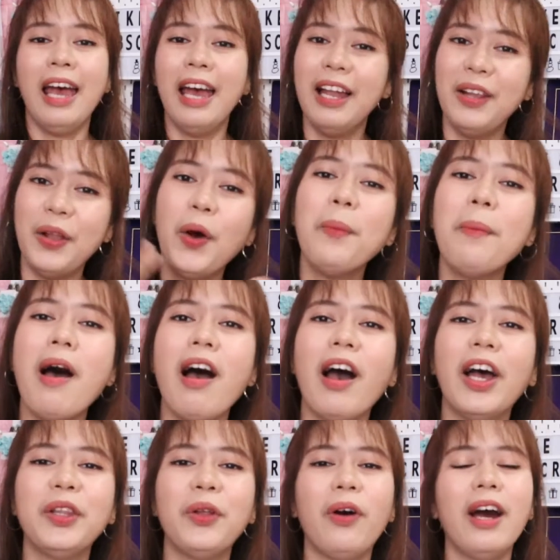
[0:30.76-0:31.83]
Hello mga
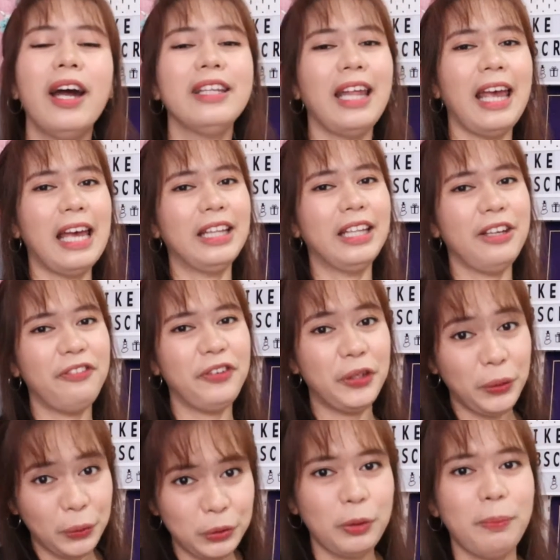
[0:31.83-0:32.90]
Katokart! And if
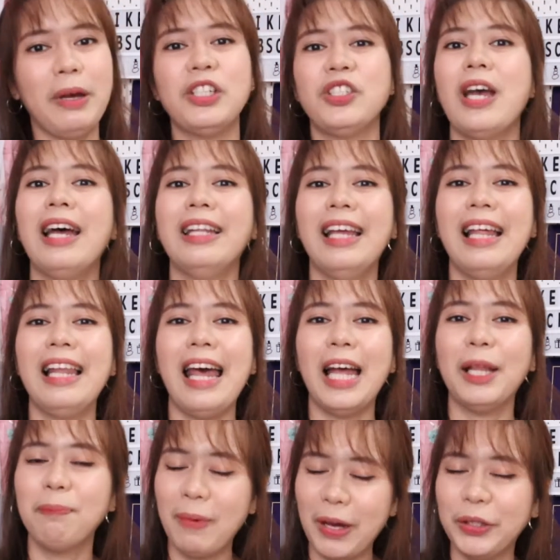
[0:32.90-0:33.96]
you're new to my channel,
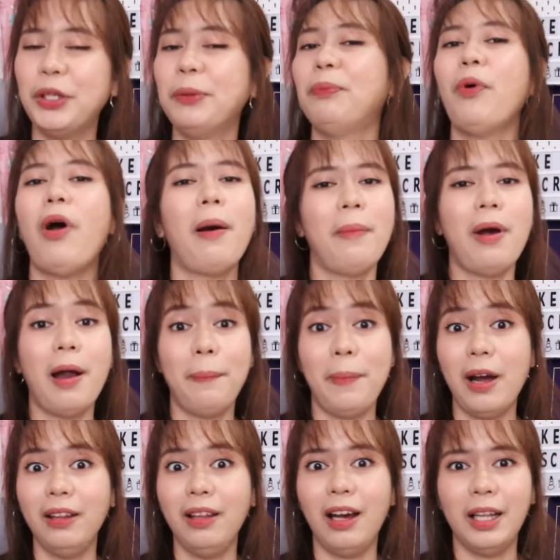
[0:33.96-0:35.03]
update nyo po ang mga
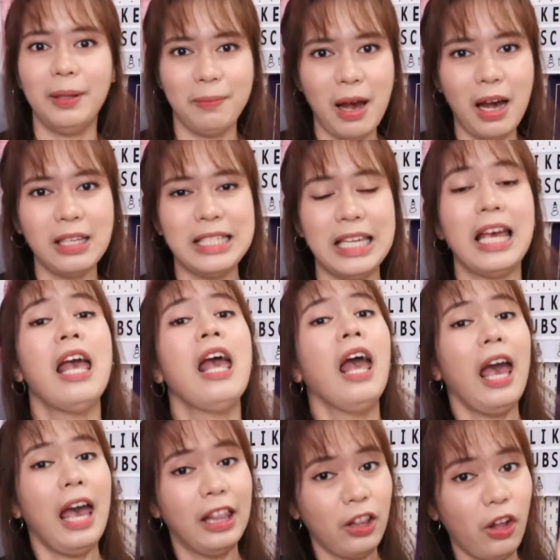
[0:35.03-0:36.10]
product unboxing
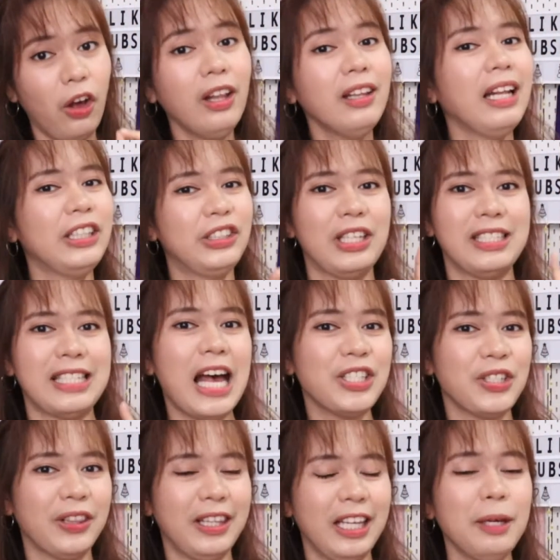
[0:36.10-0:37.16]
and online
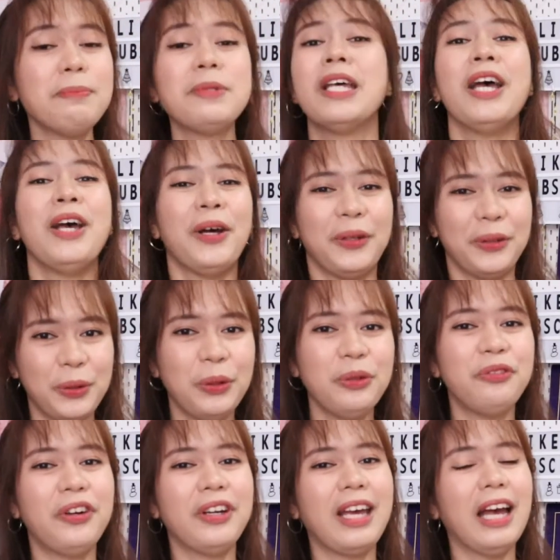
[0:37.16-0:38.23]
transaction tips, don't
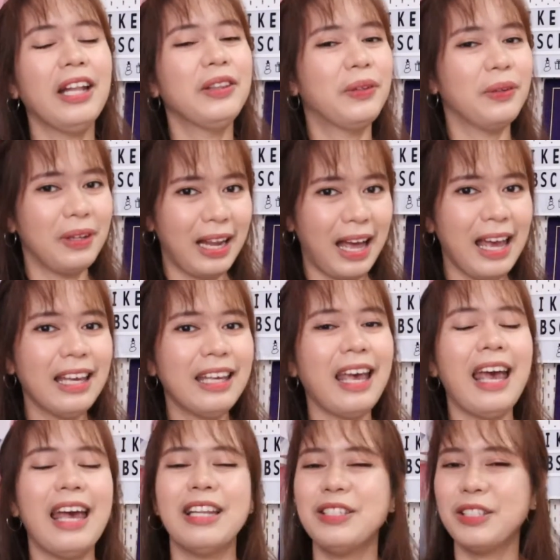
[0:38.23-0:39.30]
forget to like
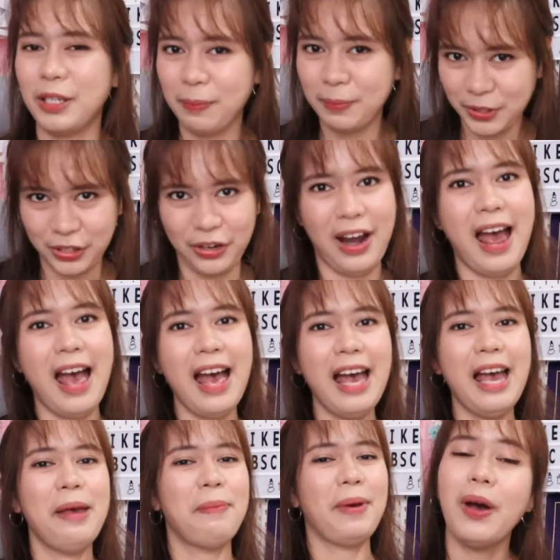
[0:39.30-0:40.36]
and
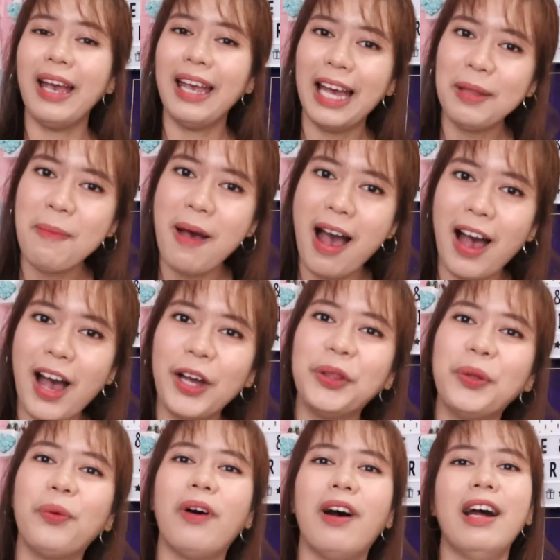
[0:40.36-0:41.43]
subscribe! So ayan mga
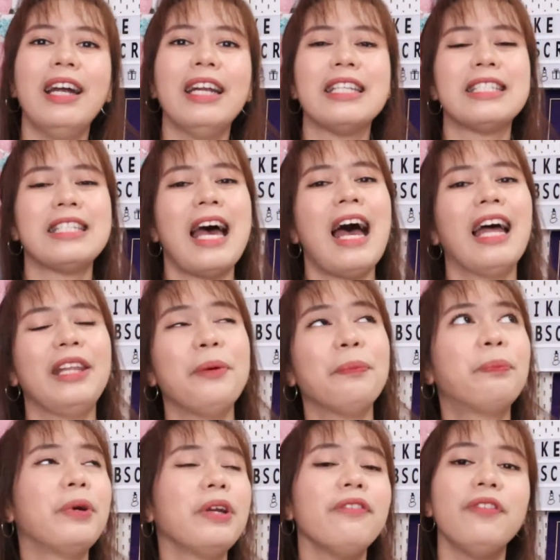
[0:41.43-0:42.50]
Katokart, sa
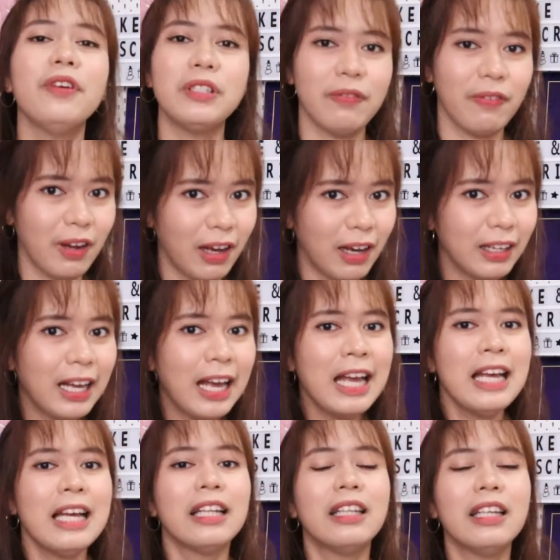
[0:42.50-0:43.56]
ating previous vlog,
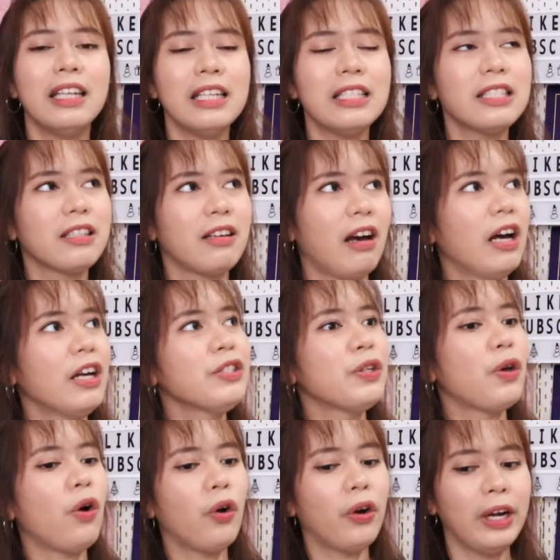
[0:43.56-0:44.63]
diniscuss
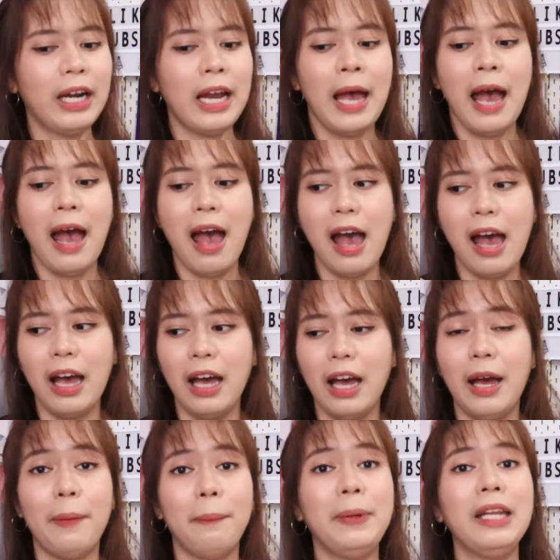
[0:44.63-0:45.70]
or
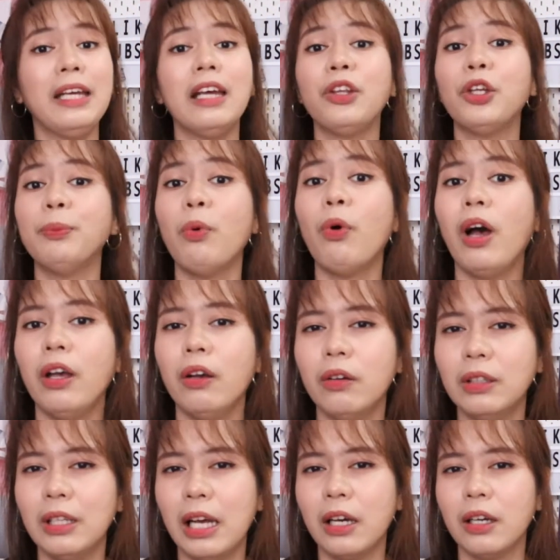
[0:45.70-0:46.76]
uh, binigyan ko po
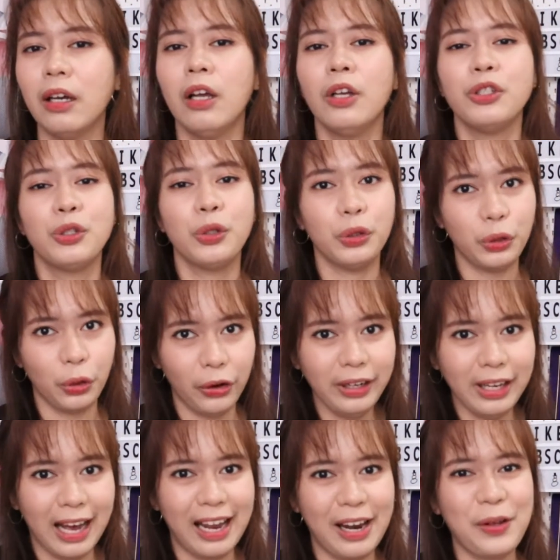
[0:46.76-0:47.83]
kayo ng
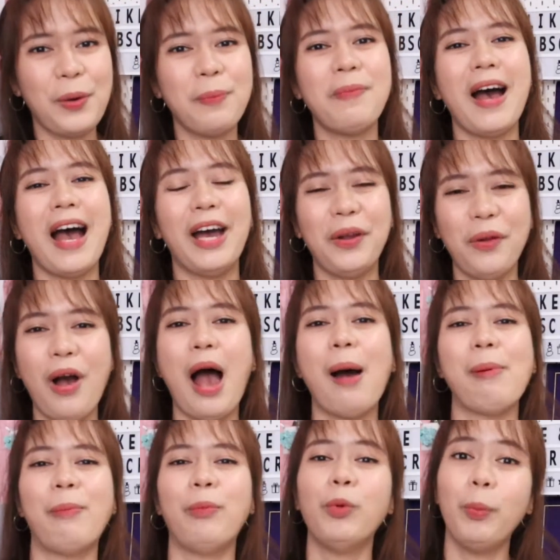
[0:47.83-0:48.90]
tutorial kung paano
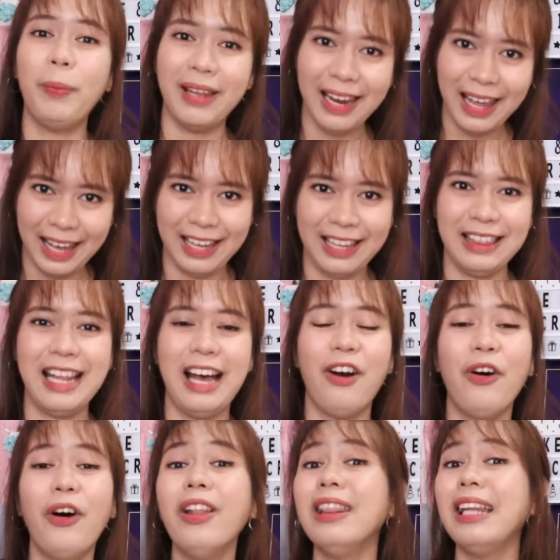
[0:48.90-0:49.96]
nga bumili ng
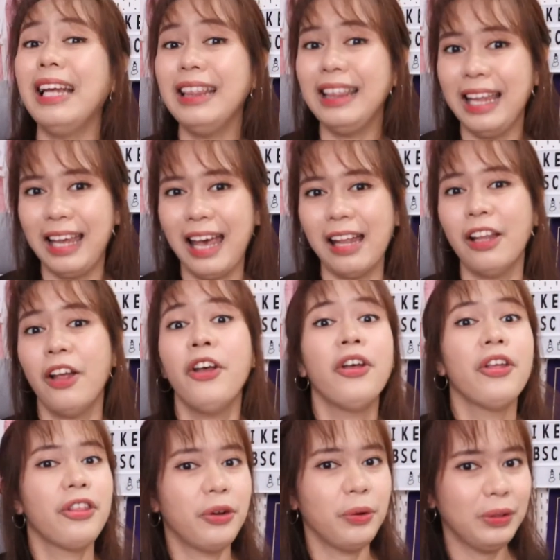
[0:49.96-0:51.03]
online ticket
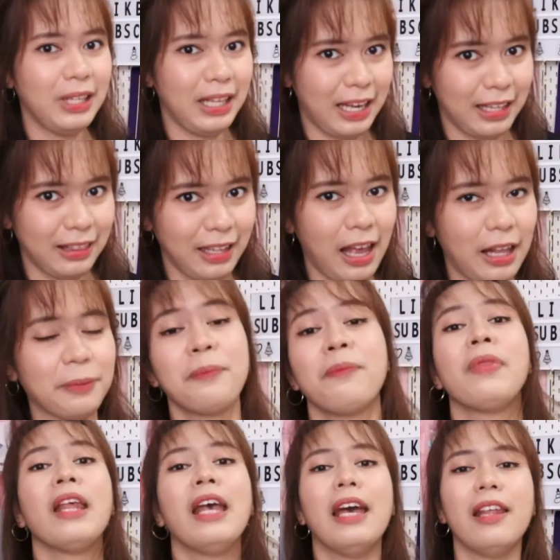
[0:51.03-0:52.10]
through TicketNet.
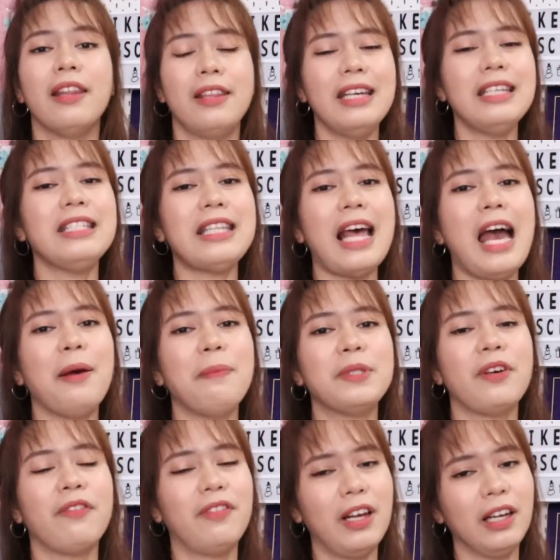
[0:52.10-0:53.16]
And this time,
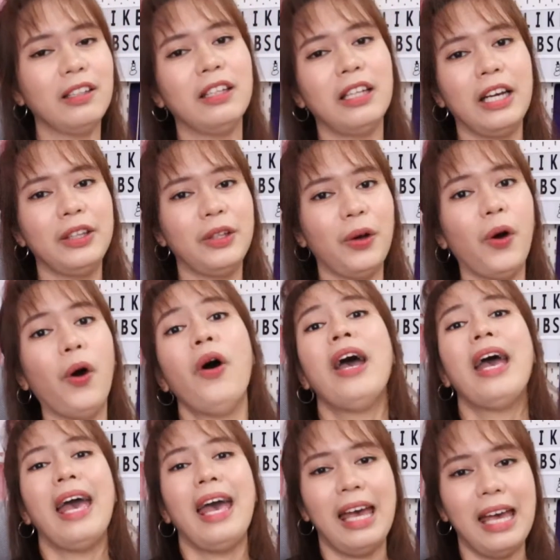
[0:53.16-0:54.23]
sa vlog na ito,
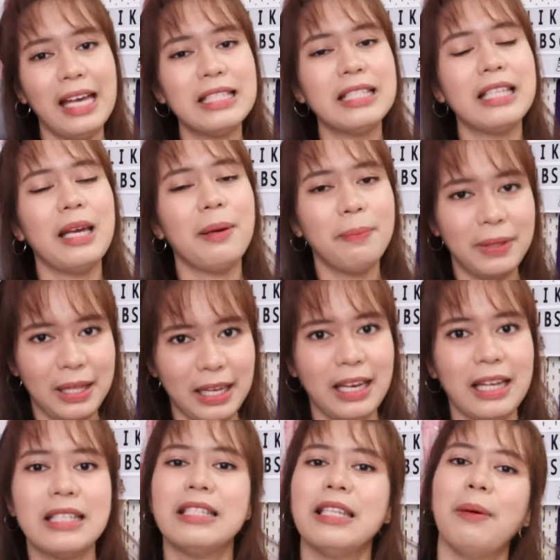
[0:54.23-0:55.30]
SM
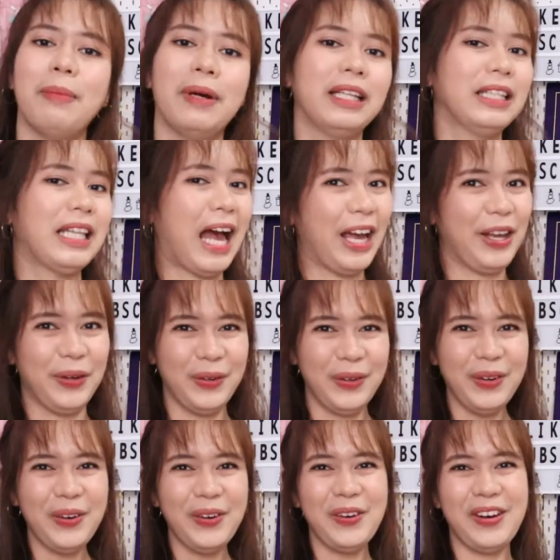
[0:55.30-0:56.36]
tickets naman tayo.
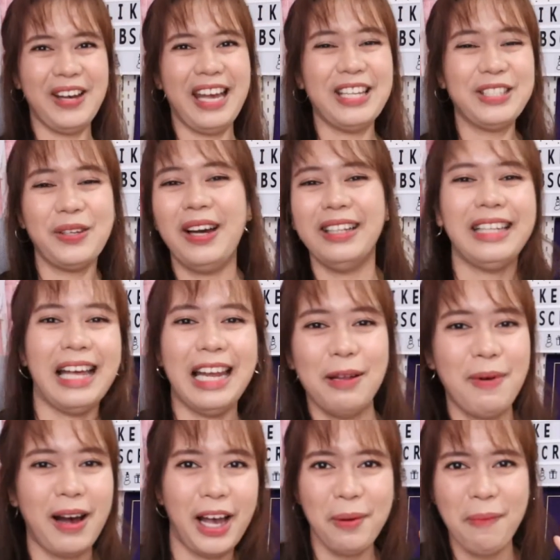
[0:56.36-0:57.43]
Ayan, so handa
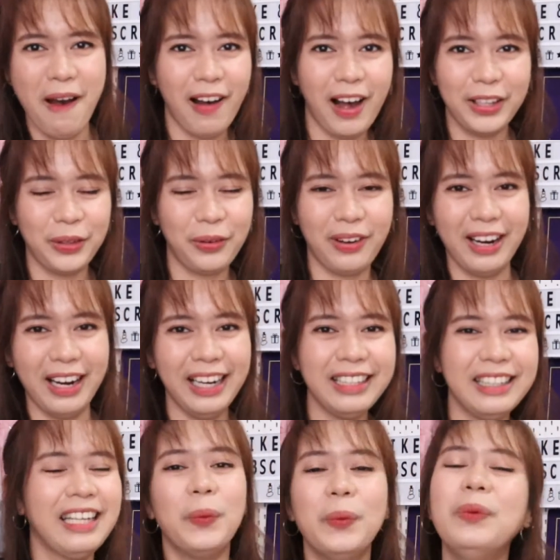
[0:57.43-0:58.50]
na ba kayo mga ka-AutoCart?
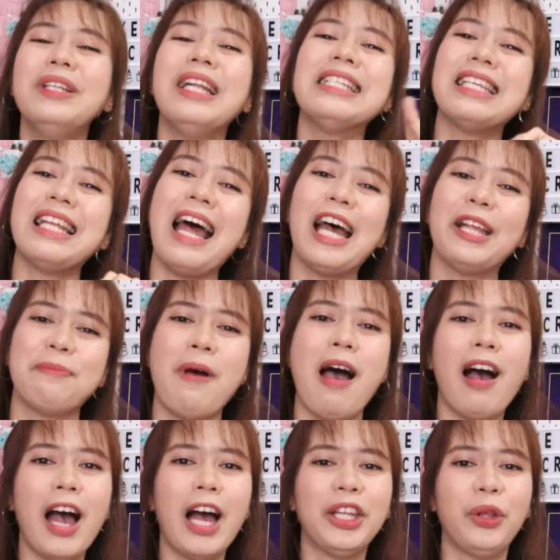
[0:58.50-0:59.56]
Una sa lahat
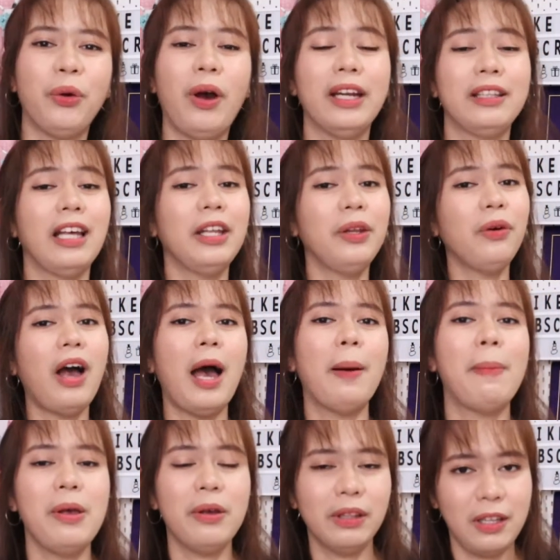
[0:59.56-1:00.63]
mga ka-AutoCart, ano
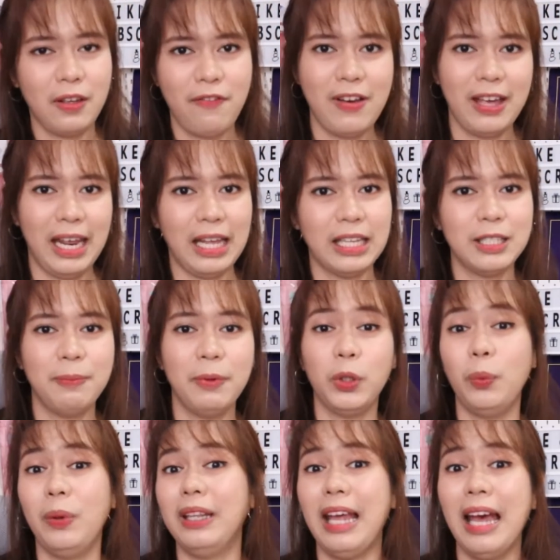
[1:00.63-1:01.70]
nga ba yung difference
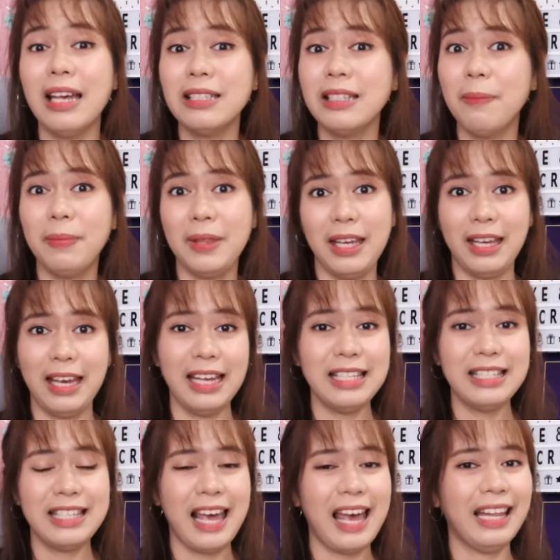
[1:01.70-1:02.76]
between SM
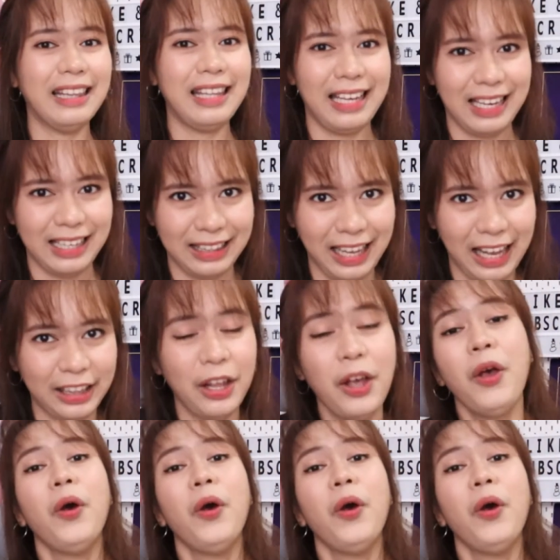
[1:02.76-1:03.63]
tickets and Ticketnet?